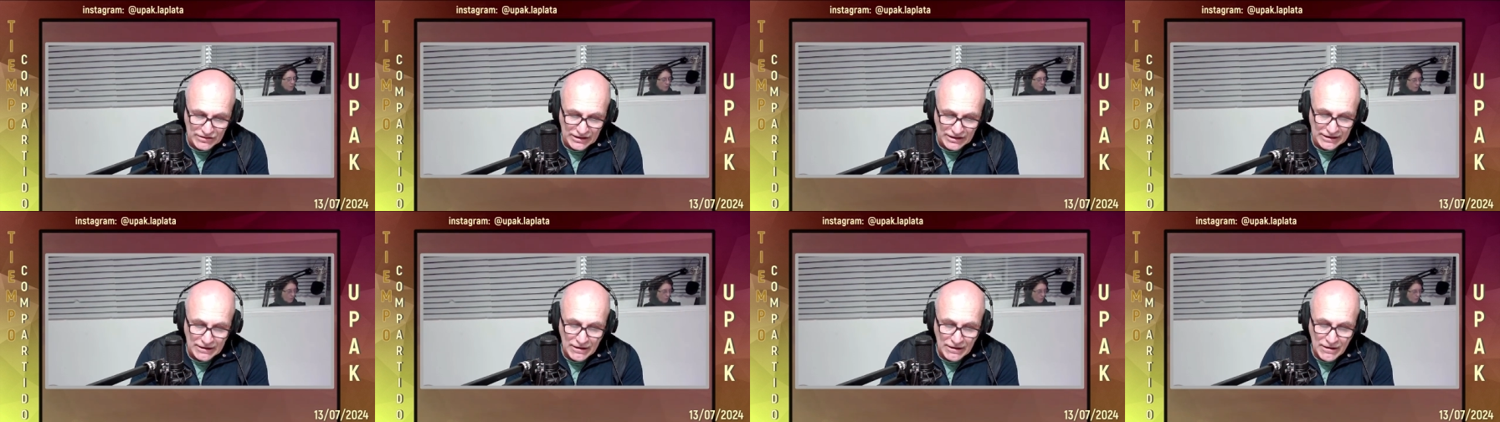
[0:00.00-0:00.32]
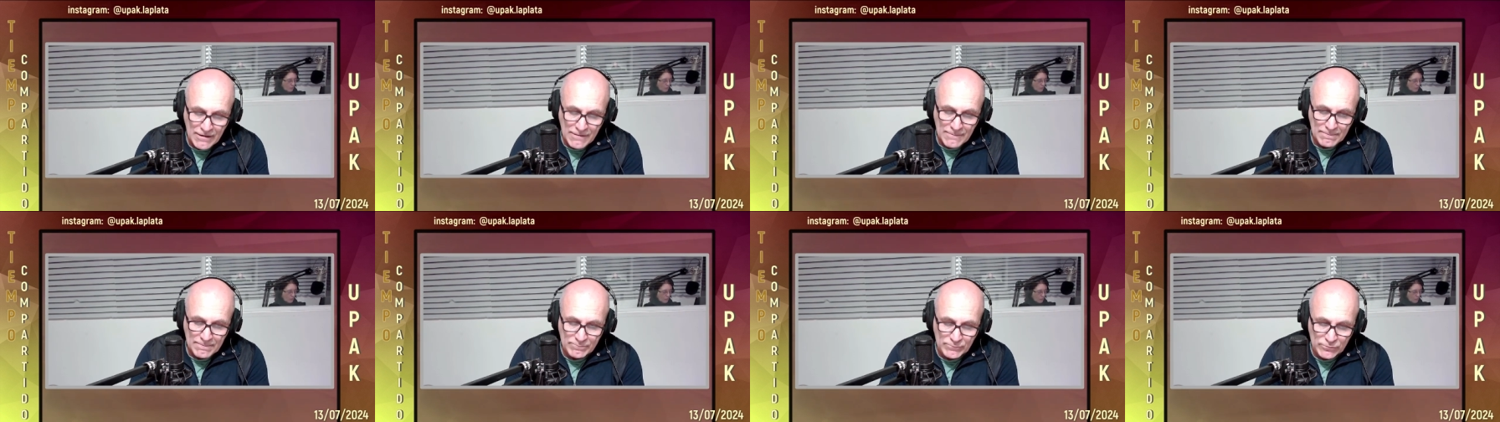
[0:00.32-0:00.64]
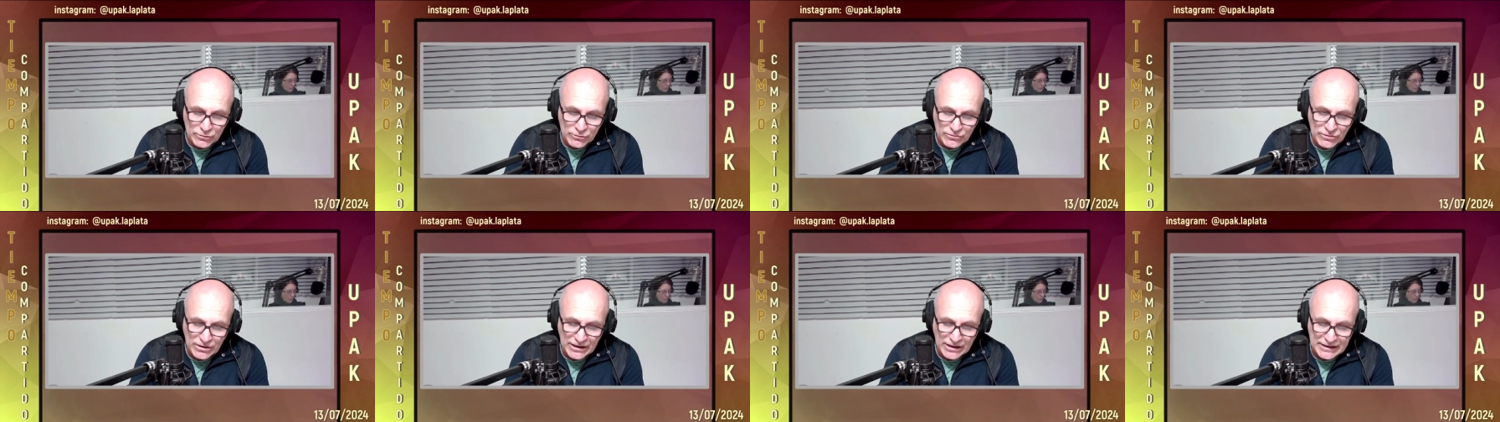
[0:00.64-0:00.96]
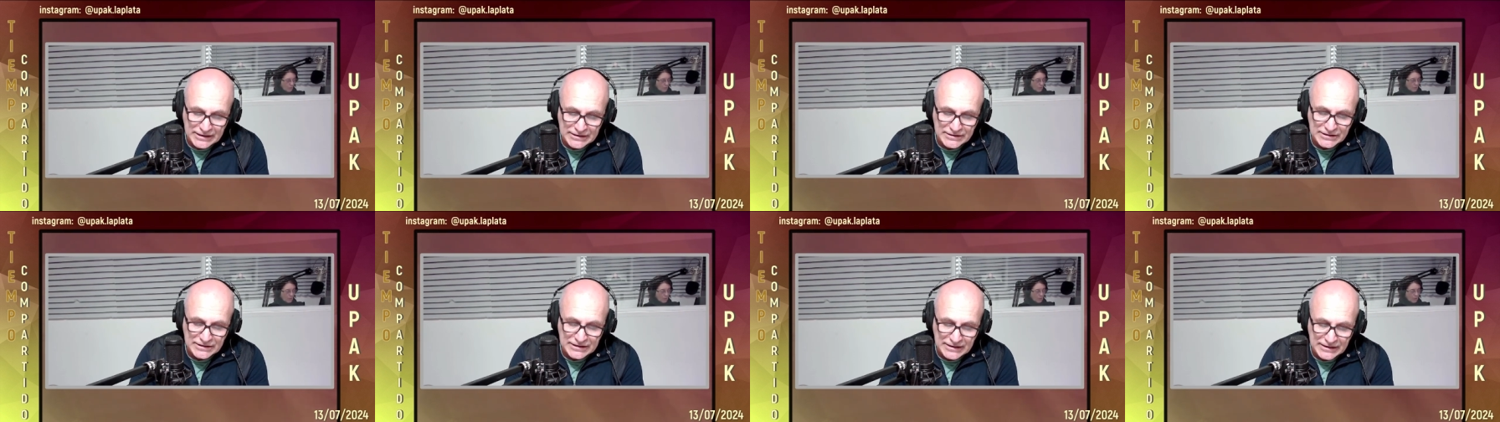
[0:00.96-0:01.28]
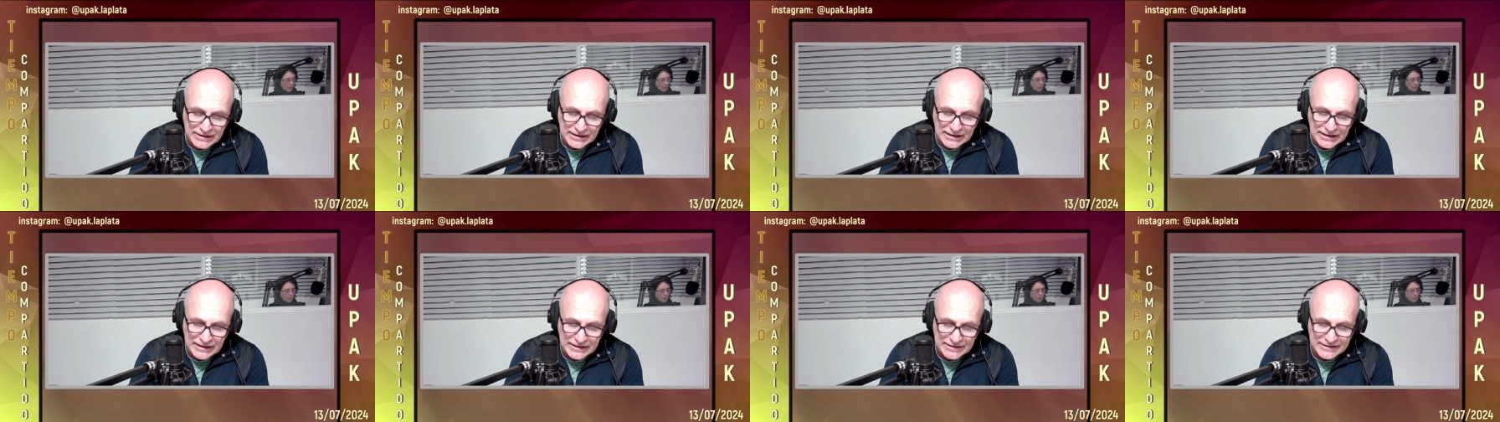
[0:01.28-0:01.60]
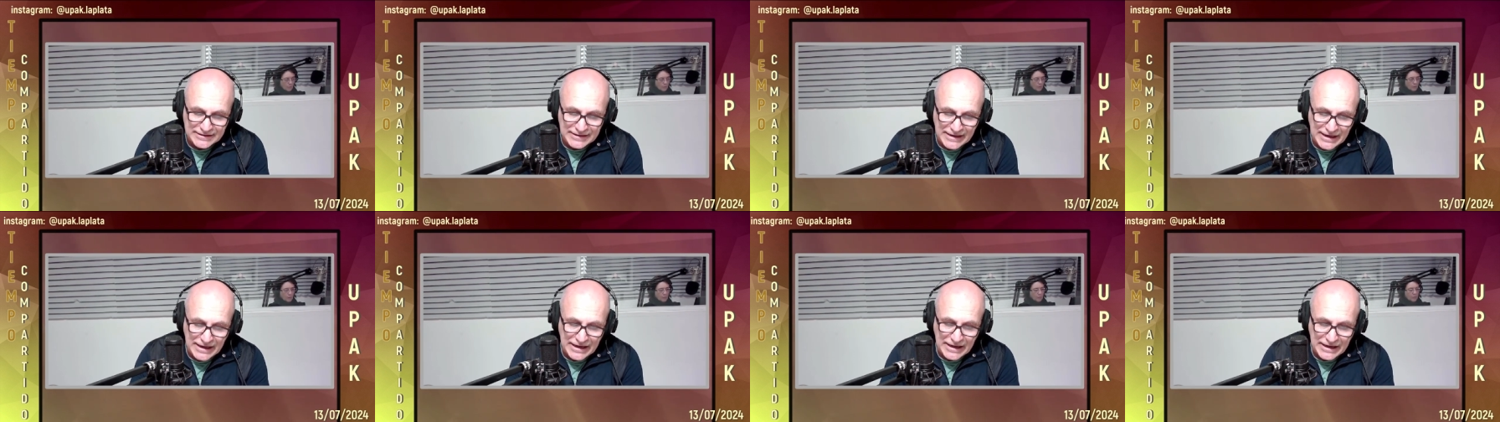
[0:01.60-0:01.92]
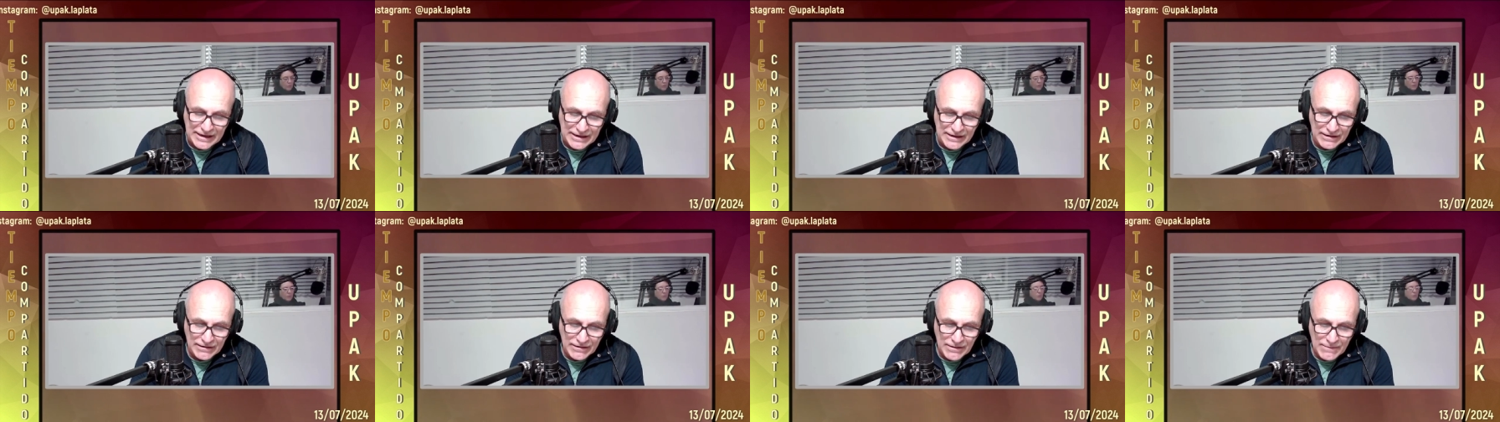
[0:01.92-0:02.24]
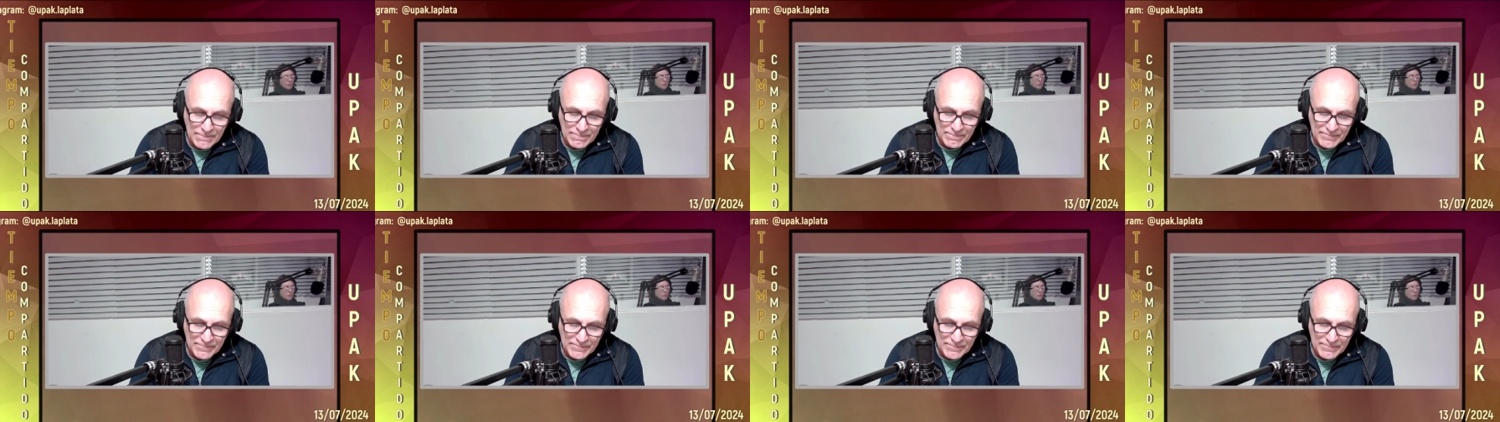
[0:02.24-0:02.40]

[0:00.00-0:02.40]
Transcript: decir, Mujeres tienen que ser,